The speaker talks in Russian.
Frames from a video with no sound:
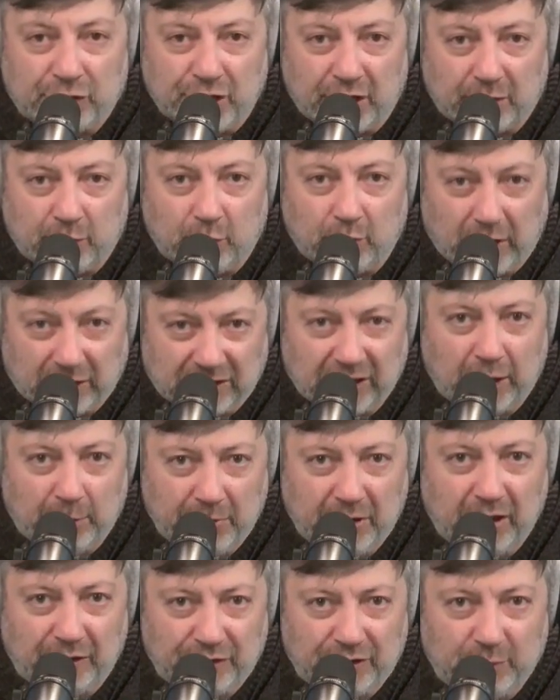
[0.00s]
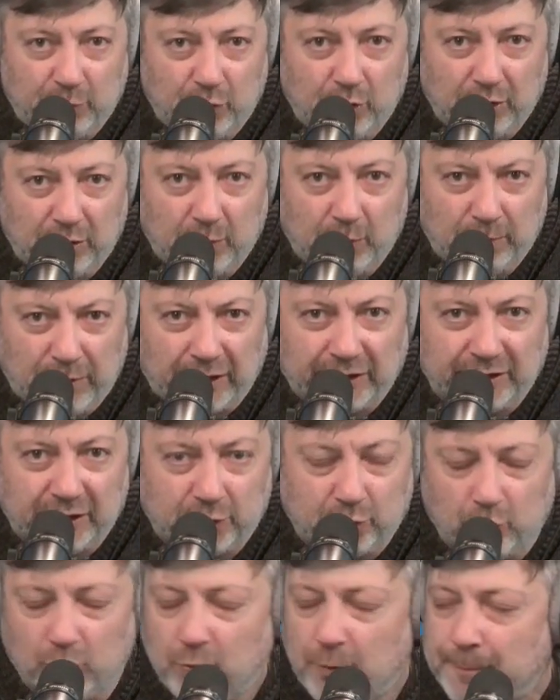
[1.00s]
жертву на самом деле всему этому
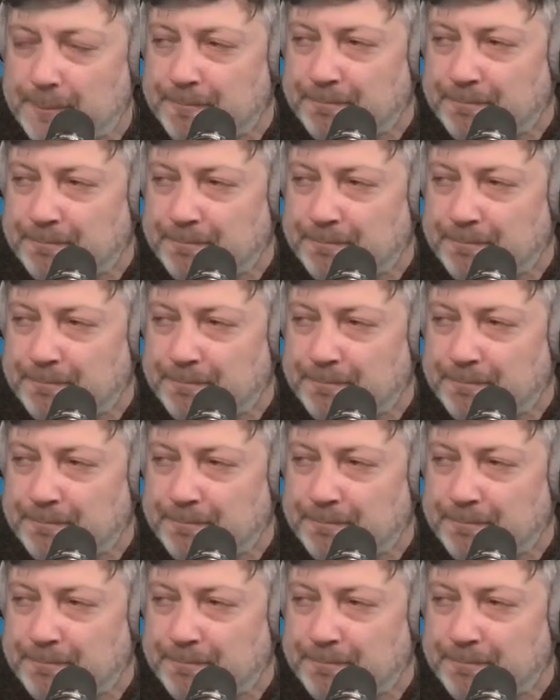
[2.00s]
процессу